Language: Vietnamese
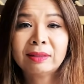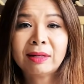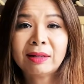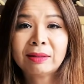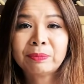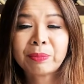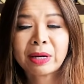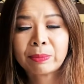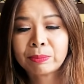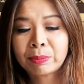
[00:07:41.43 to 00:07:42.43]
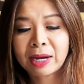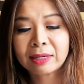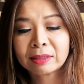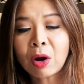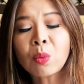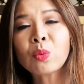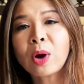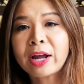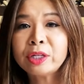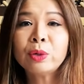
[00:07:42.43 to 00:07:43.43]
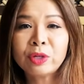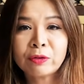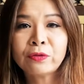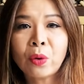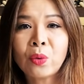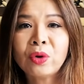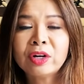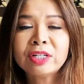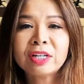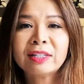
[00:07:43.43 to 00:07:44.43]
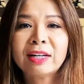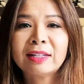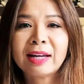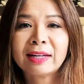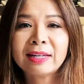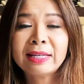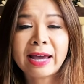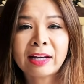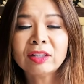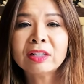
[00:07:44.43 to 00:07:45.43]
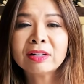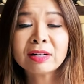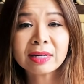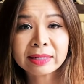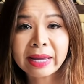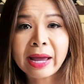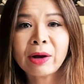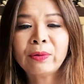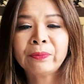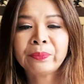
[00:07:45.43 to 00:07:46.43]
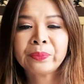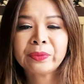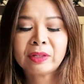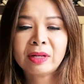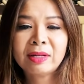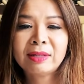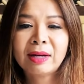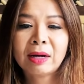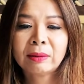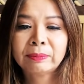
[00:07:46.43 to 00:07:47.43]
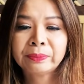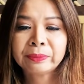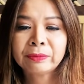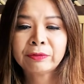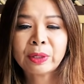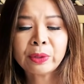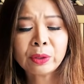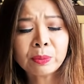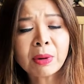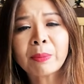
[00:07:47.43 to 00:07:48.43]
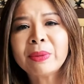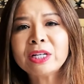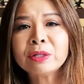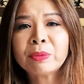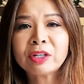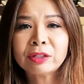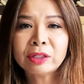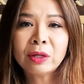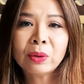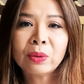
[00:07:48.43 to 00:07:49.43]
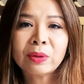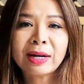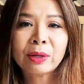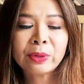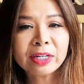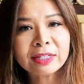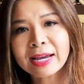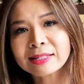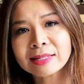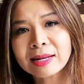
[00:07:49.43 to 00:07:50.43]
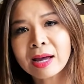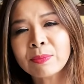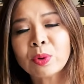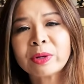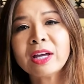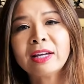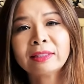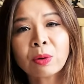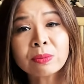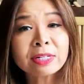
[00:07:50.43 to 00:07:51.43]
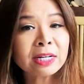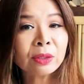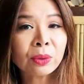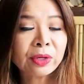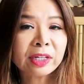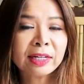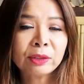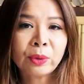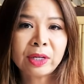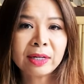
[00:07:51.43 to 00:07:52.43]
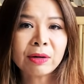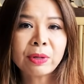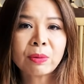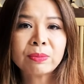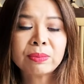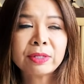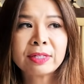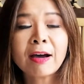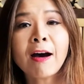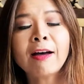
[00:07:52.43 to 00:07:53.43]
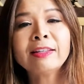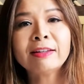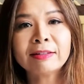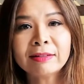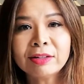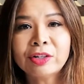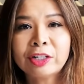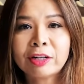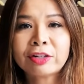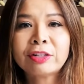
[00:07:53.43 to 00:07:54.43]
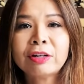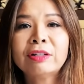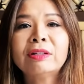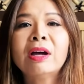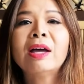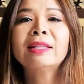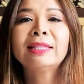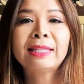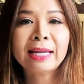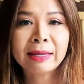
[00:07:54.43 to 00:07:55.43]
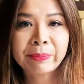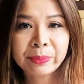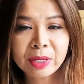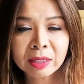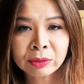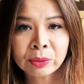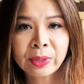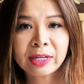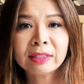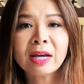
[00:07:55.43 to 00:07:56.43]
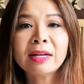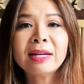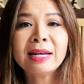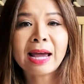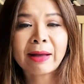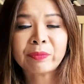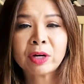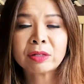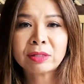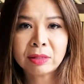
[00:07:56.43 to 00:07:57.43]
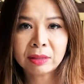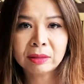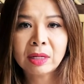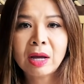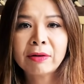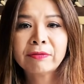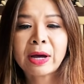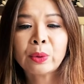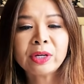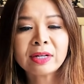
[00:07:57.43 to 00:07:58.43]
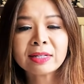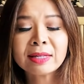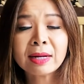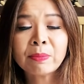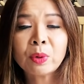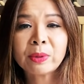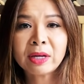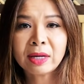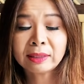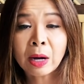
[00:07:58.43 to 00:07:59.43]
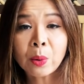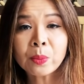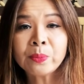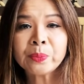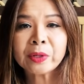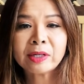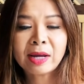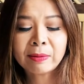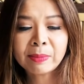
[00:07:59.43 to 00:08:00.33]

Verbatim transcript: uh, mà mà thông qua nhiều dịch vụ, cho nên là cái giá nó lên rất là cao. Thì uh, và Uyên cũng bật mí cho mọi người luôn là Uyên đang set up một cái hệ thống riêng của Uyên để tuyển lao động cho những người thật sự tìm nhân tuyển để đi làm thật sự. Và Uyên đang set up một cái hệ thống để